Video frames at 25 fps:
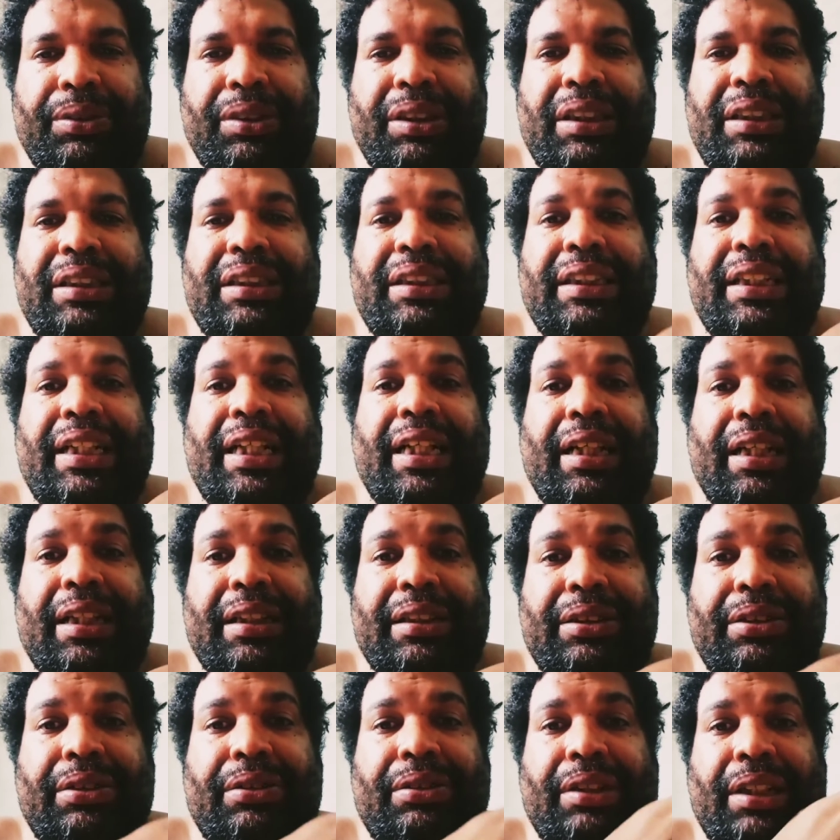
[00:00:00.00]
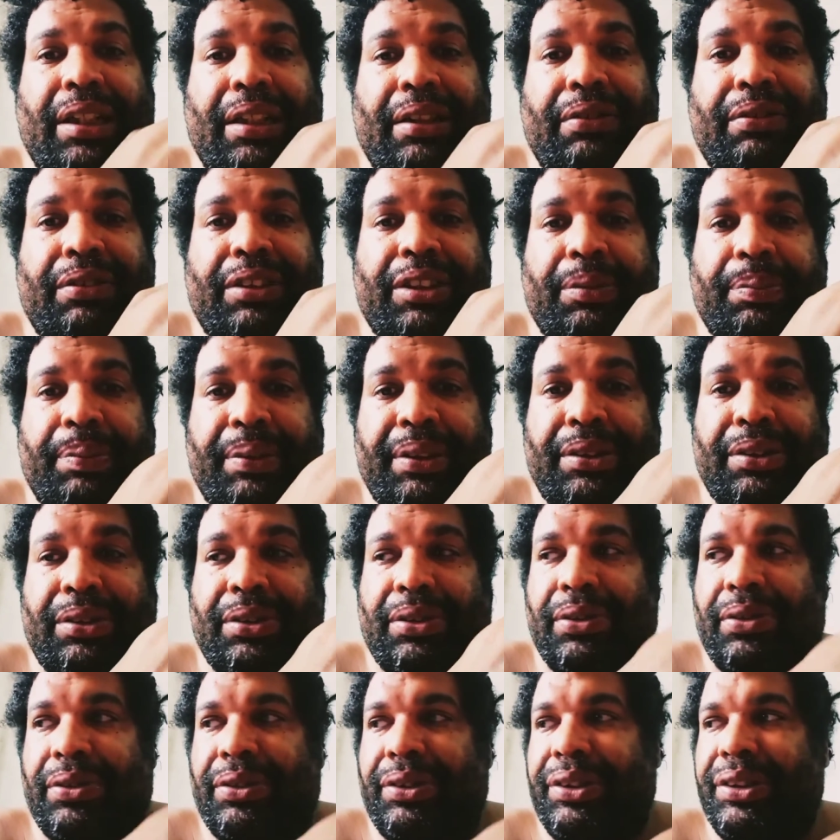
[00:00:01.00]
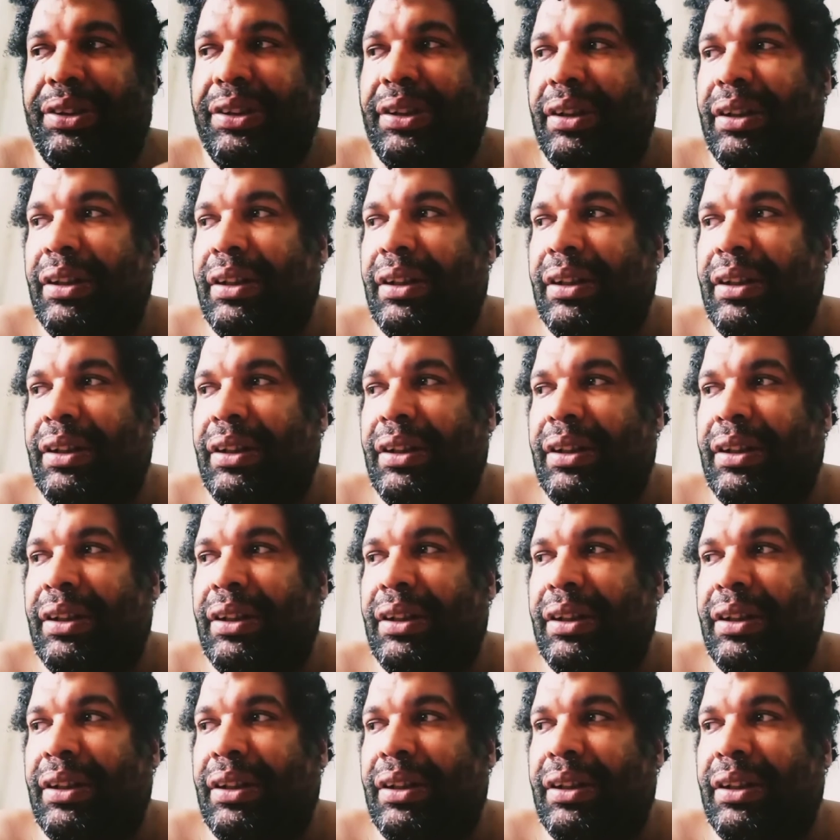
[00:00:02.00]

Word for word: e de se relacionar com as pessoas.